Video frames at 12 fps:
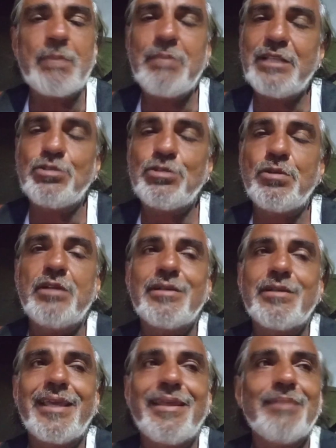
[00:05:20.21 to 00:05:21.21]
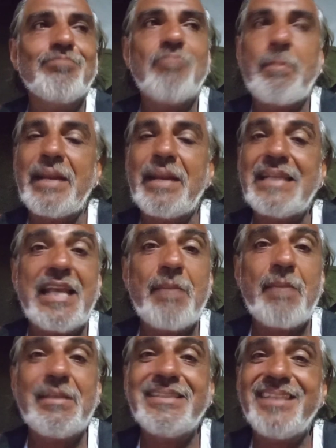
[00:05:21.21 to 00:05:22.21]
también tuvieron que
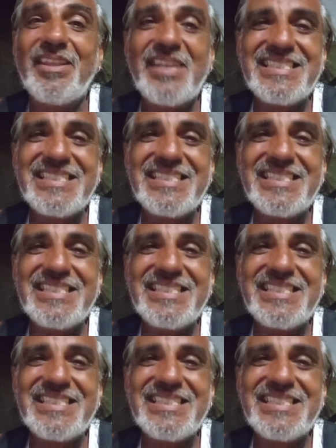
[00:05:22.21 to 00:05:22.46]
prácticamente